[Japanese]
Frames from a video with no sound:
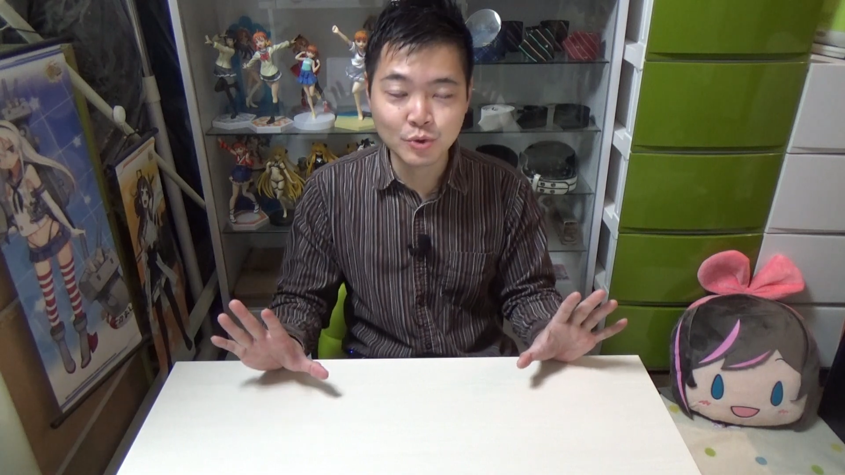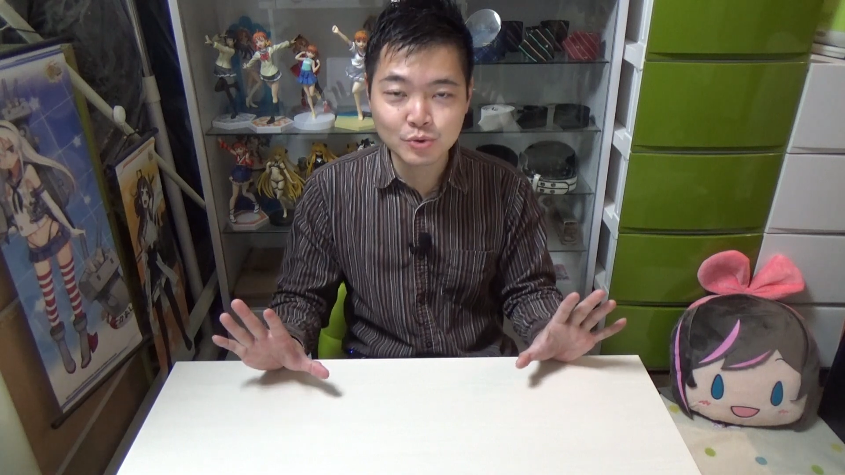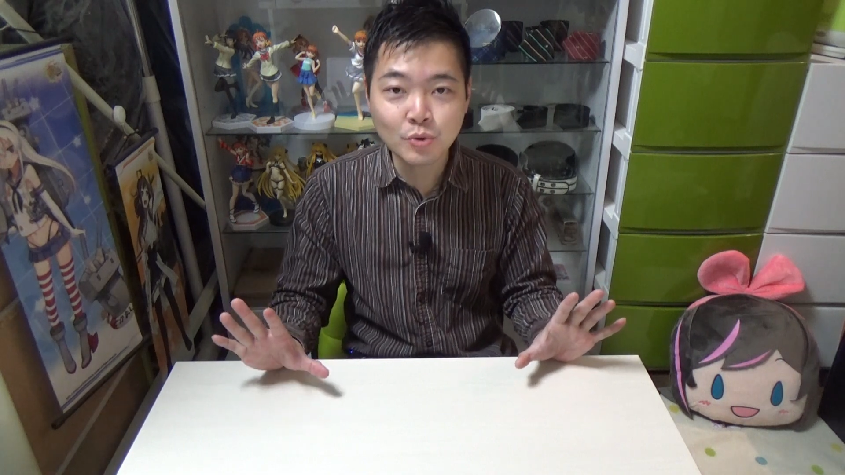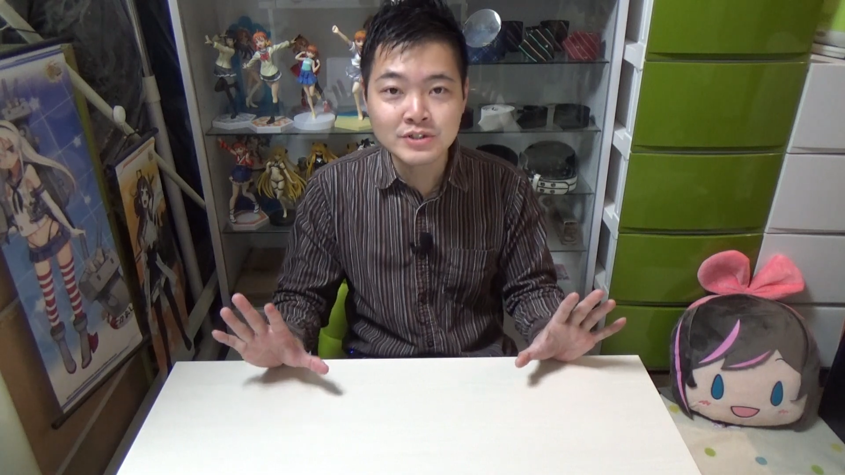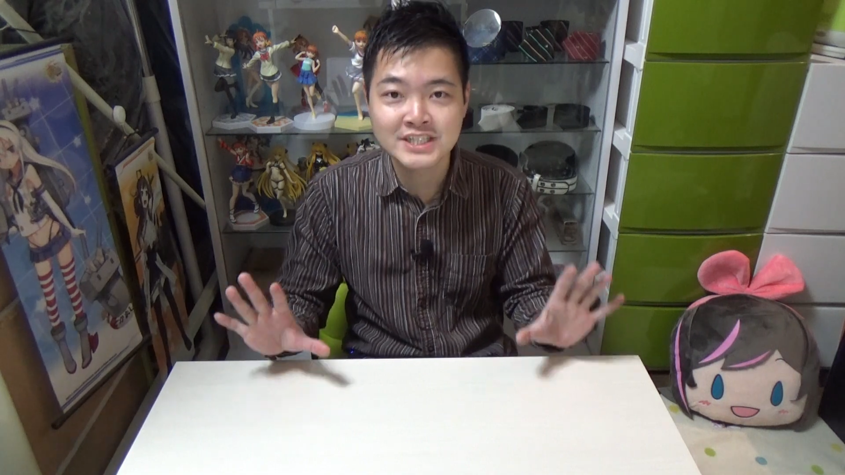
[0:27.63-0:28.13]

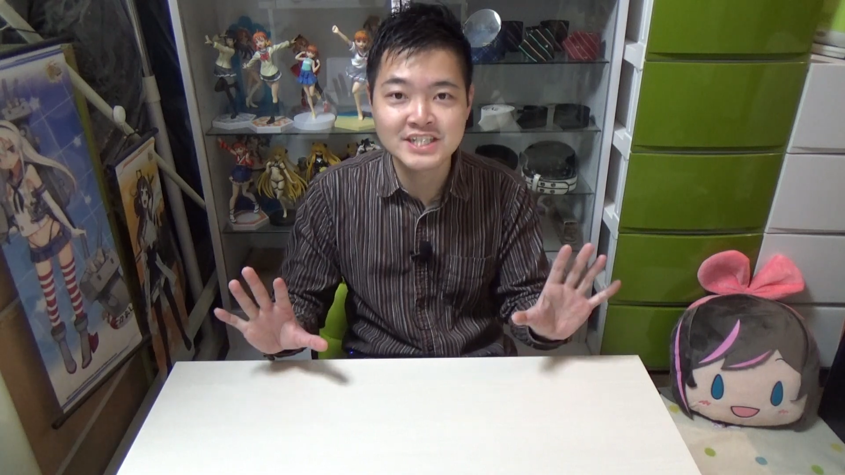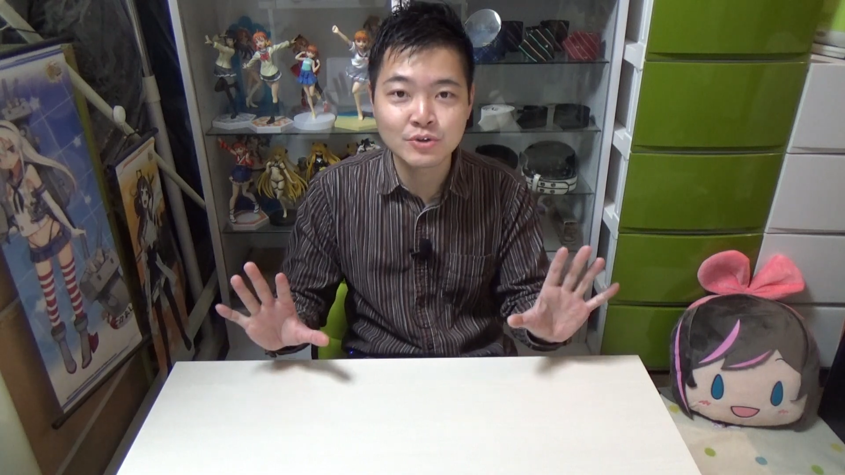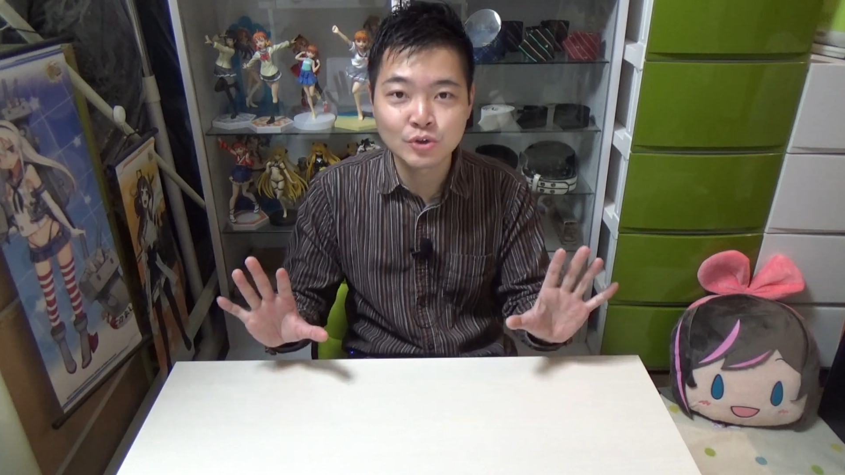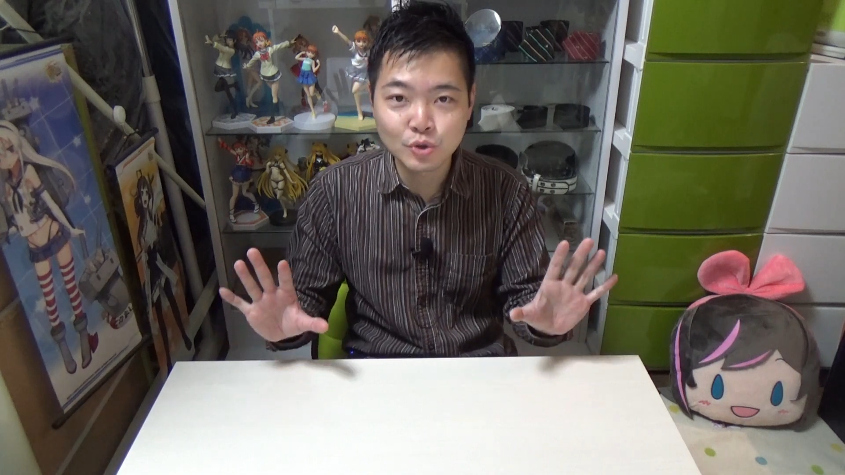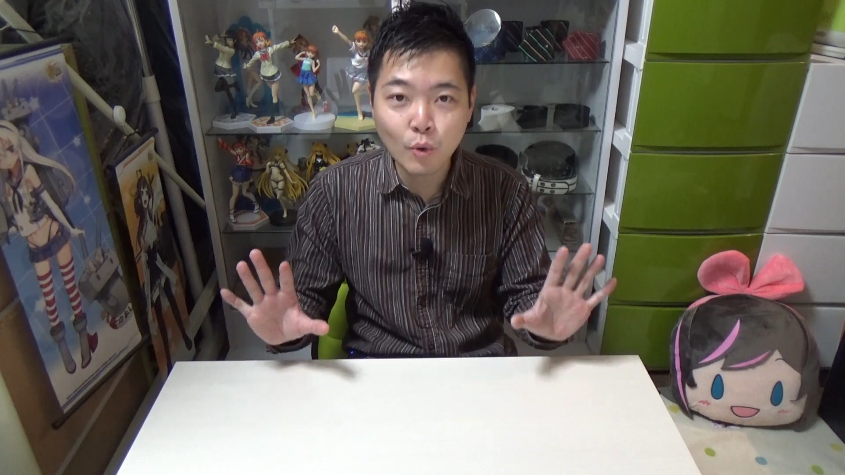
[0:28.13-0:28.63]
と
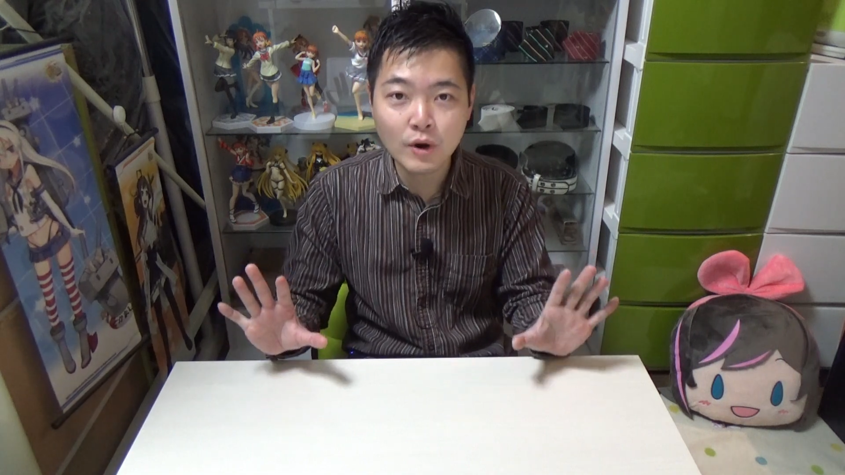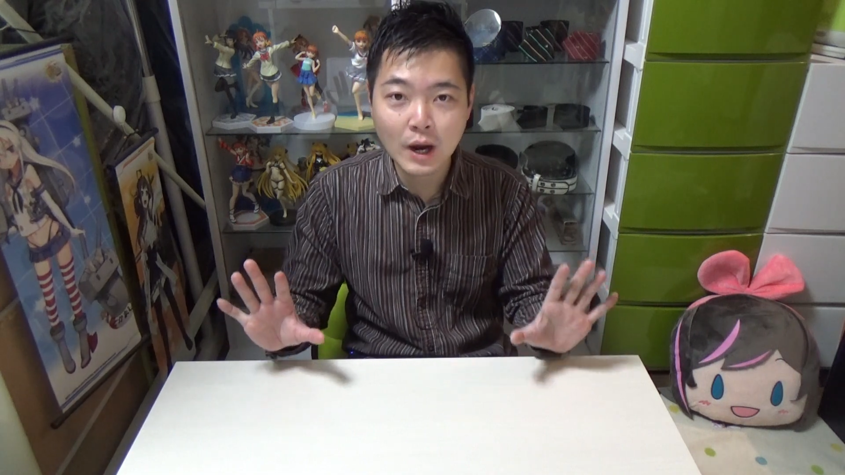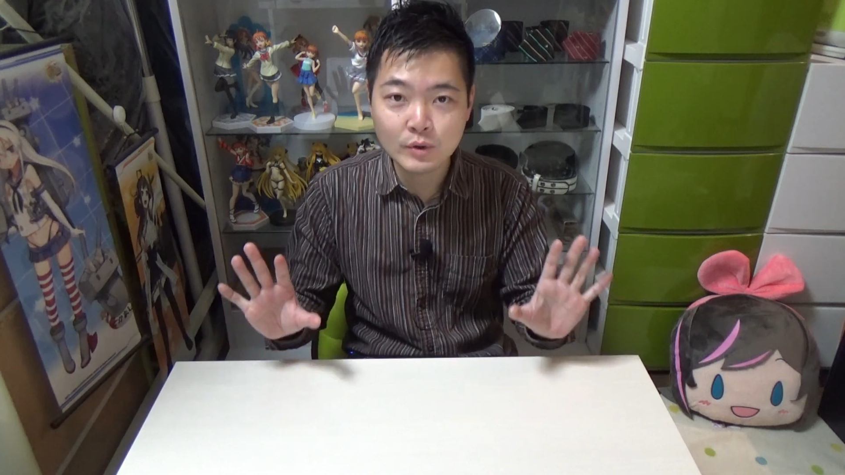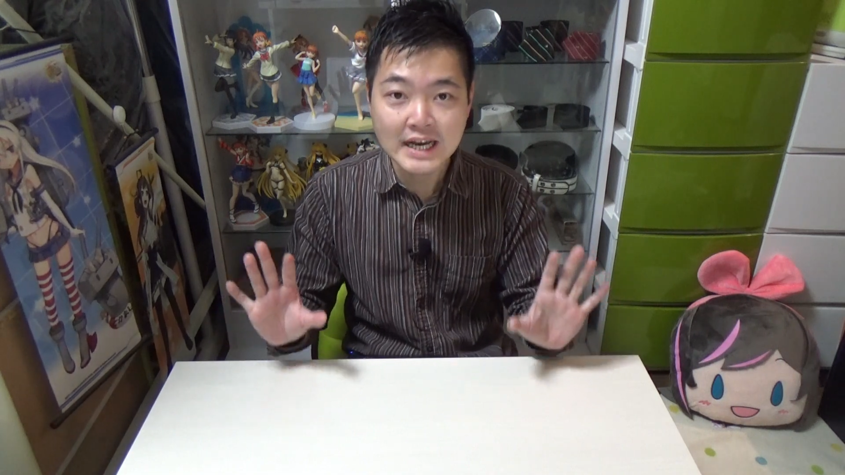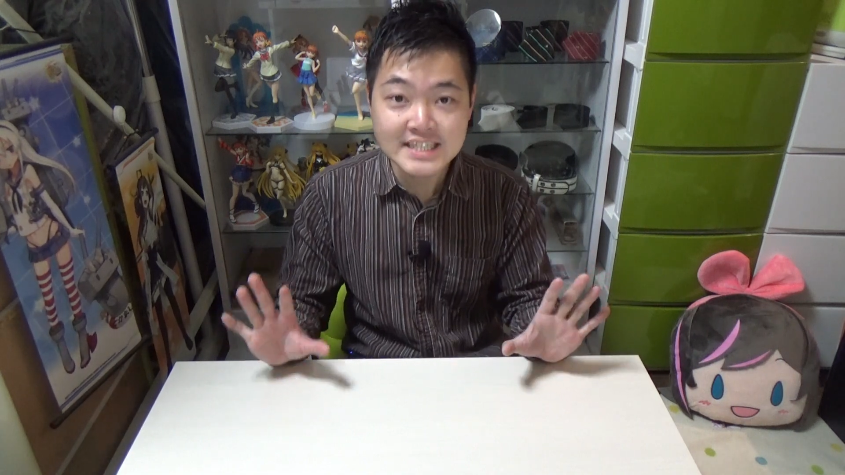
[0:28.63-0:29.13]
ドンジロの動
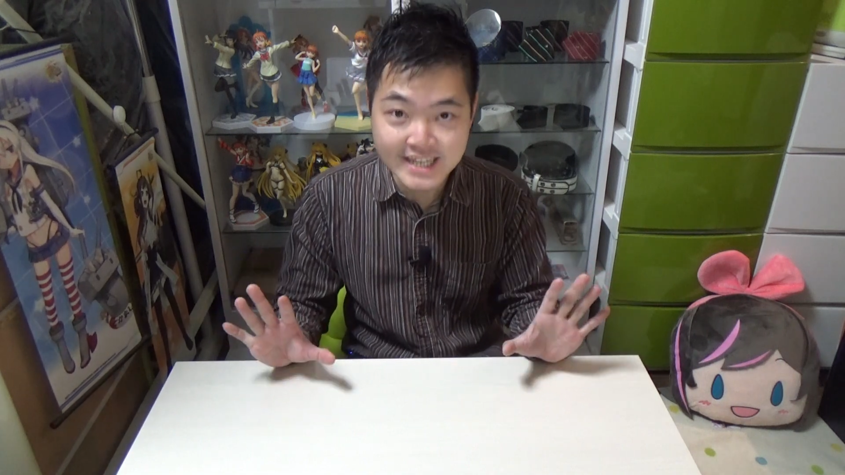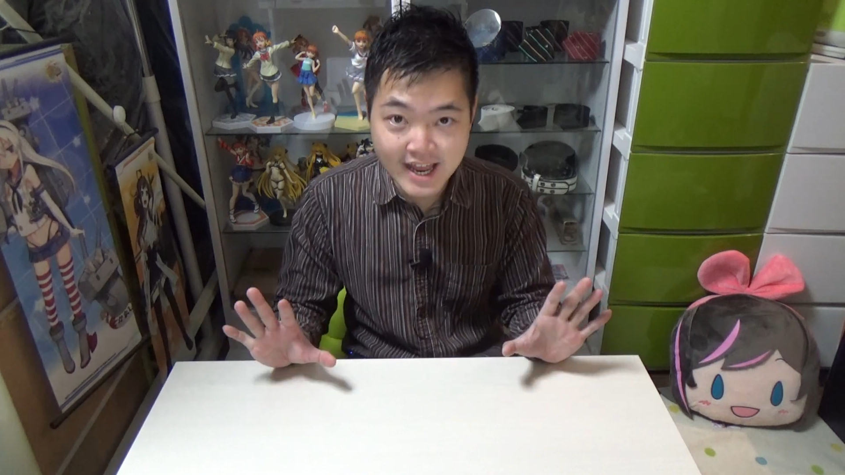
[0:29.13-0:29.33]
画を出し